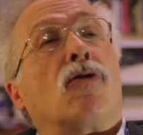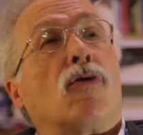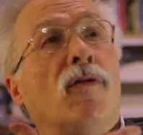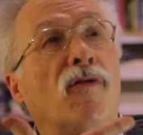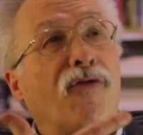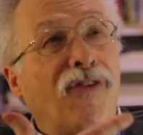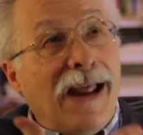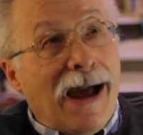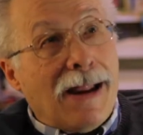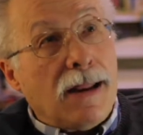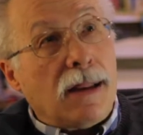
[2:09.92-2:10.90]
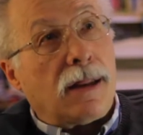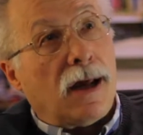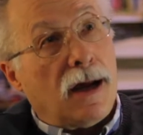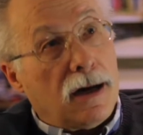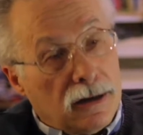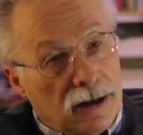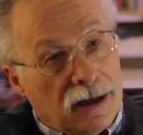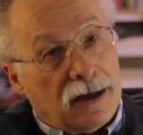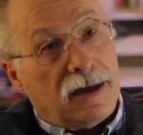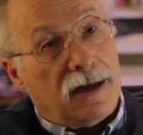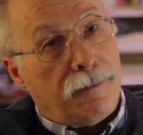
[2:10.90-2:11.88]
confianza de
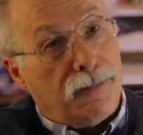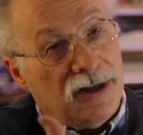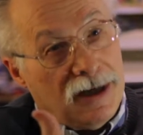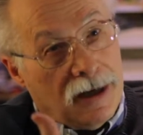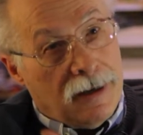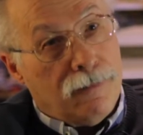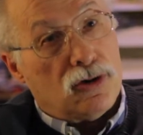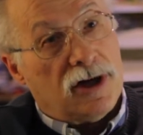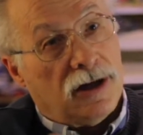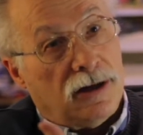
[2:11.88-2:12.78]
que lleguemos a